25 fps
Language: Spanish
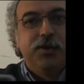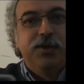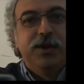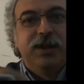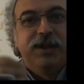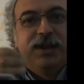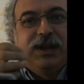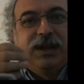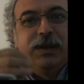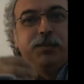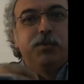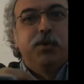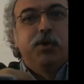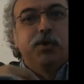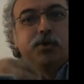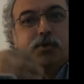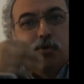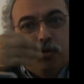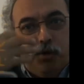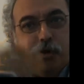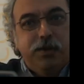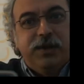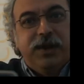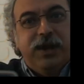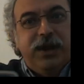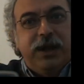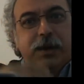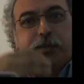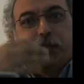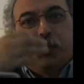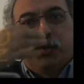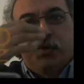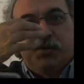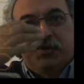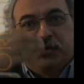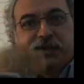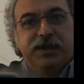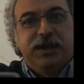donde tenemos todas las
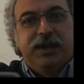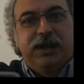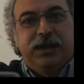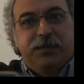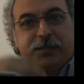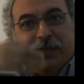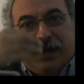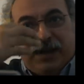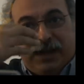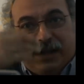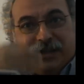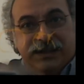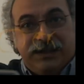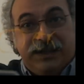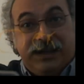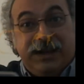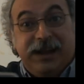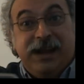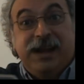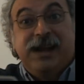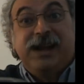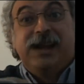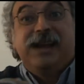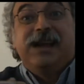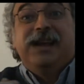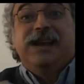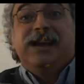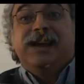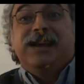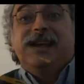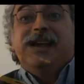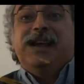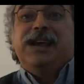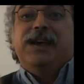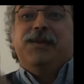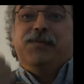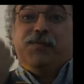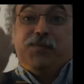posibilidades para hacer,
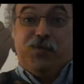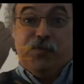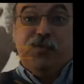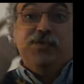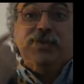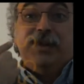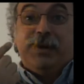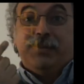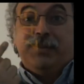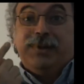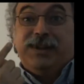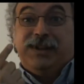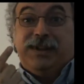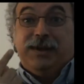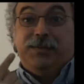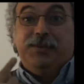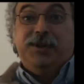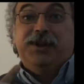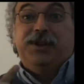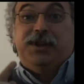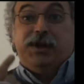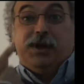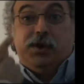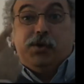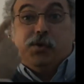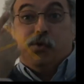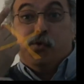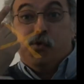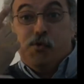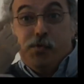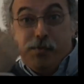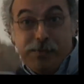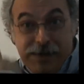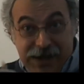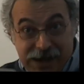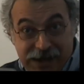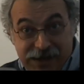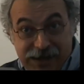y fundamentalmente
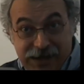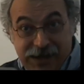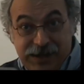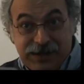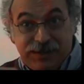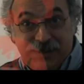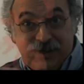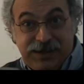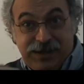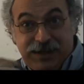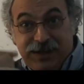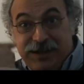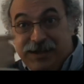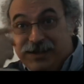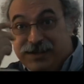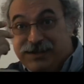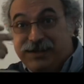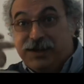humanas, y